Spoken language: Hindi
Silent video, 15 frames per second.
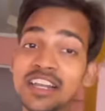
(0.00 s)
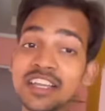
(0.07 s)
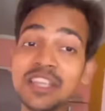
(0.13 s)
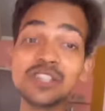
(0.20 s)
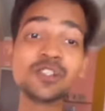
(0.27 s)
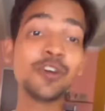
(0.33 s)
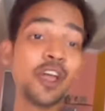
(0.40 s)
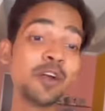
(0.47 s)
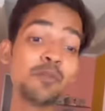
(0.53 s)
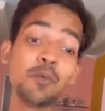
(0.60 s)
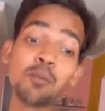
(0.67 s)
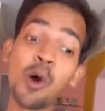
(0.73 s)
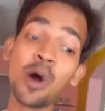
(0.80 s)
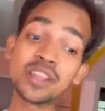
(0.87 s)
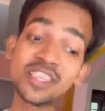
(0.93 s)
लड़की जो है वो
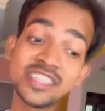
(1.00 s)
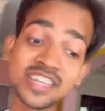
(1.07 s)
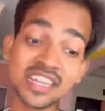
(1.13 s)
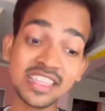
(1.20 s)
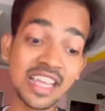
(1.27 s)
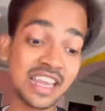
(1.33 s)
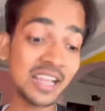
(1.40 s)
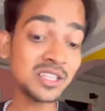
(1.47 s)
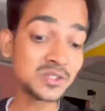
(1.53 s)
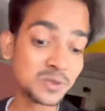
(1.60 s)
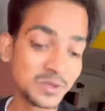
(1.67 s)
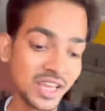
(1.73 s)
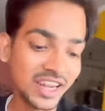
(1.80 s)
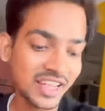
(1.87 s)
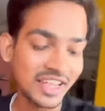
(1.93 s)
बहुत ही ज्यादा है ना
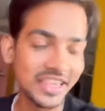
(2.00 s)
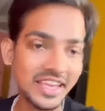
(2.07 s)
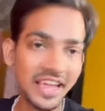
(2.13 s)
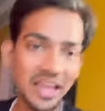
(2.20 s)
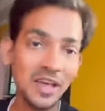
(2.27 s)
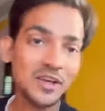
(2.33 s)
सुधर गई है